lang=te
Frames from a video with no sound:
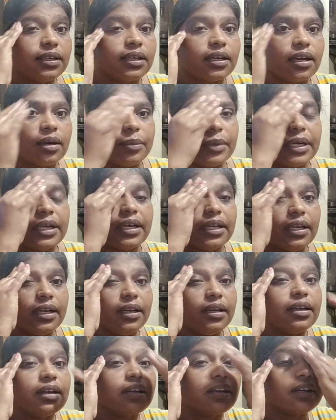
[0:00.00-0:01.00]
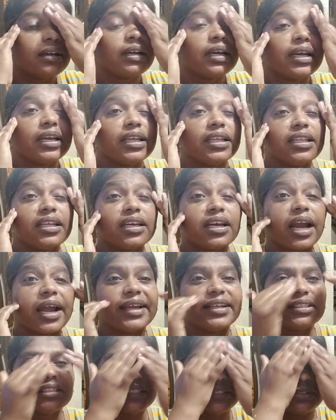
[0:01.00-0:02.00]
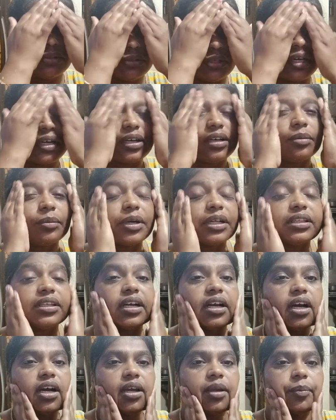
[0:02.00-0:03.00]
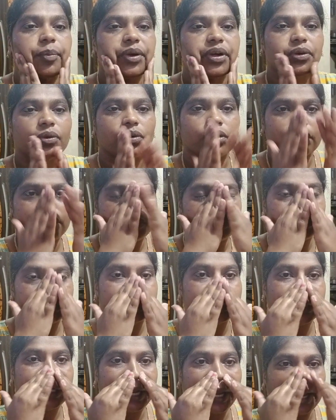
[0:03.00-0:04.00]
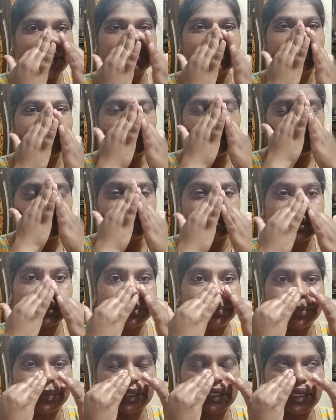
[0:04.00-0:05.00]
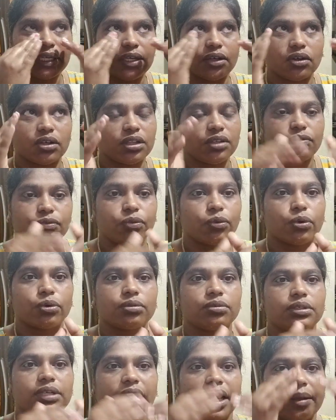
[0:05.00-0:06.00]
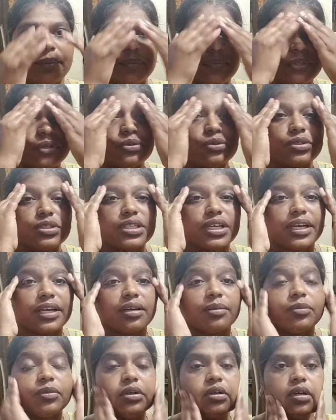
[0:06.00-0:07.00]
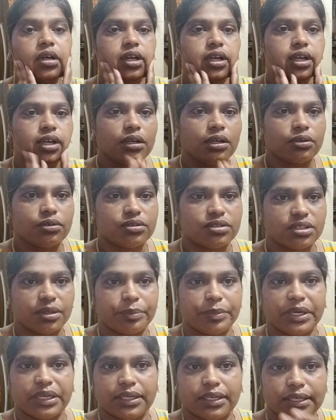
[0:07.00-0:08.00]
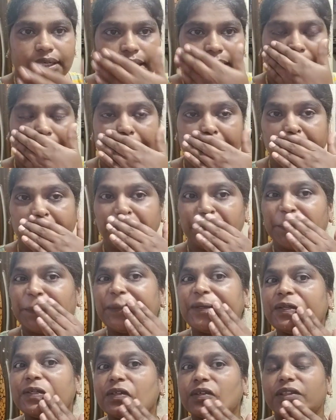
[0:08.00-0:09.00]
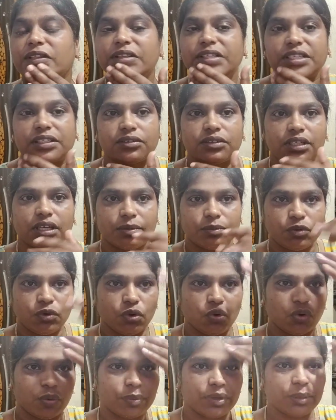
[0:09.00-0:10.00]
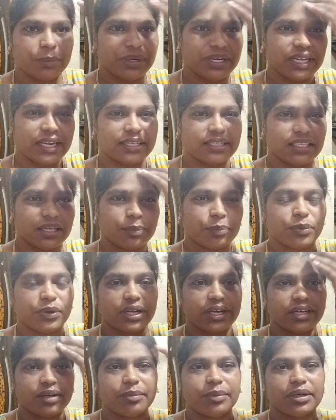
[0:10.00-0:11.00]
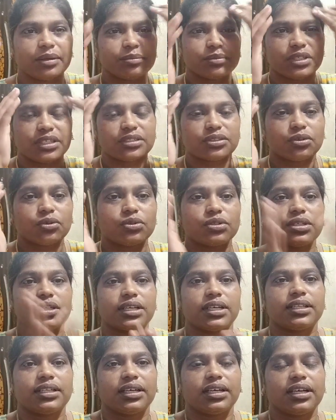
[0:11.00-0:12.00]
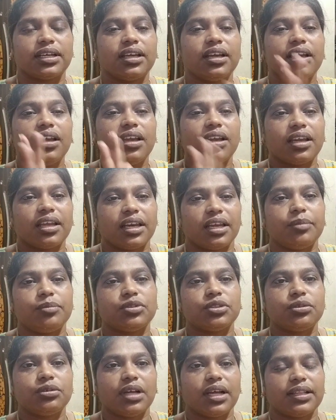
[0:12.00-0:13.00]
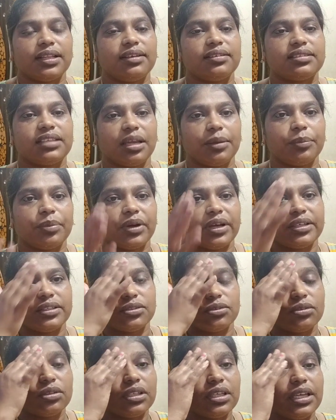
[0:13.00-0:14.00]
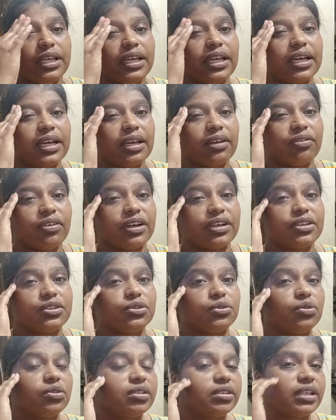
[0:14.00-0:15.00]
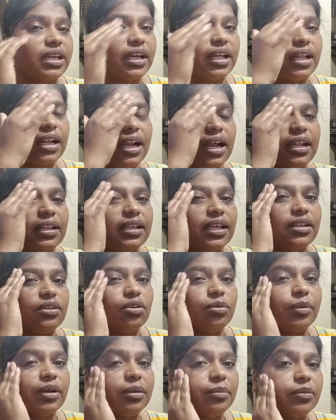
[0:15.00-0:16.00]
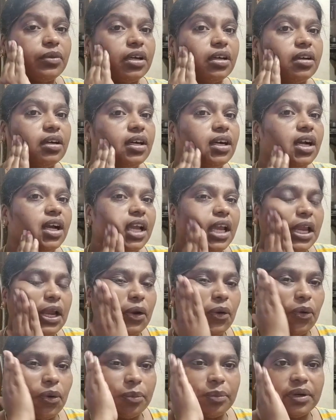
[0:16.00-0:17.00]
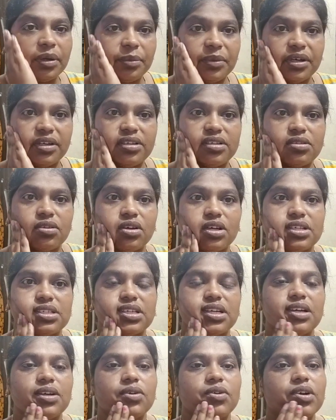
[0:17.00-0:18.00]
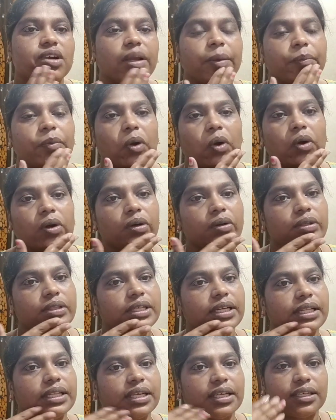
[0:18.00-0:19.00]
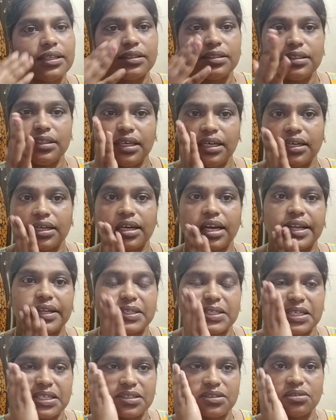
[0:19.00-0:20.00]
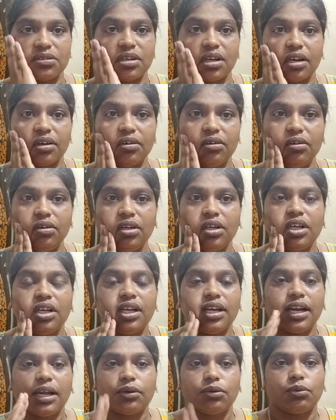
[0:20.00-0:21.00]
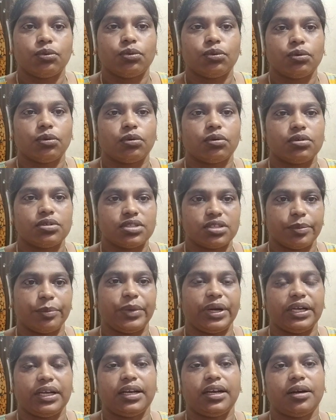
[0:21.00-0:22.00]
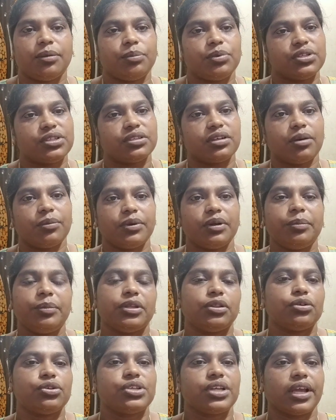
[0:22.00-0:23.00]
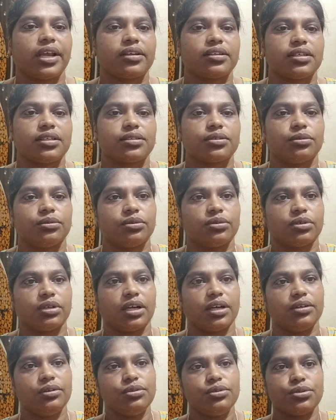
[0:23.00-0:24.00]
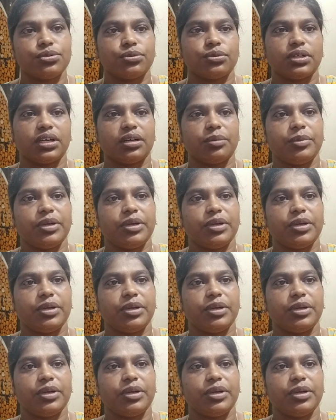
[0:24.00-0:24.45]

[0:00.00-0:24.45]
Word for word: కాబట్టి నేను ఇది ట్రై చేస్తున్నాను ఈ మధ్యలో ఇప్పటికి ఒక టూ త్రీ టైమ్స్ అవుతుంది ఇప్పటికీ ఇది ఫోర్త్ టైం యూజ్ చేయడము కొంచెం బెటర్గానే అనిపిస్తుంది చెబుదాము హోమ్ రెమెడీ అయితే ఎప్పుడైనా మనం చేసుకోవచ్చు కదండి క్రీమ్స్ కూడా అదే సేమ్ ప్రైస్ ఉంది ఇంకా ఎఫెక్ట్ చూస్తే అదేదో మనం ఈ హోమ్ రెమెడీస్తో రిజల్ట్ ఉంటే బాగుంటుంది కదా అనేసి నేను ట్రై చేస్తున్నాను నాకు కొంచెం బెటర్ అనిపిస్తుంది కాబట్టి మీతో షేర్ చేసుకుంటున్నాను చూడండి